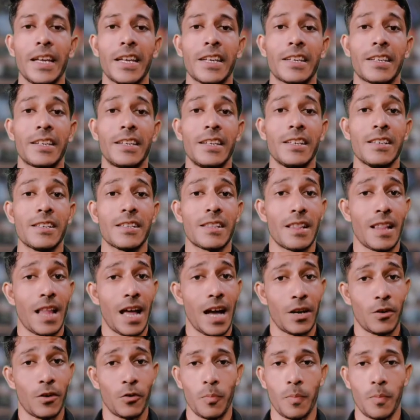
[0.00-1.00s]
21
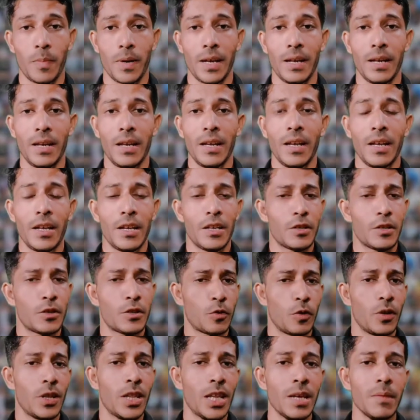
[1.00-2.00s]
लाख रुपए
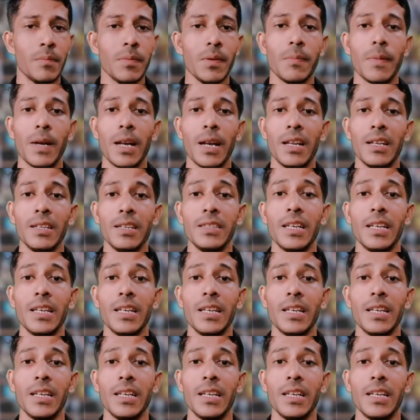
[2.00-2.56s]
सुनने में भले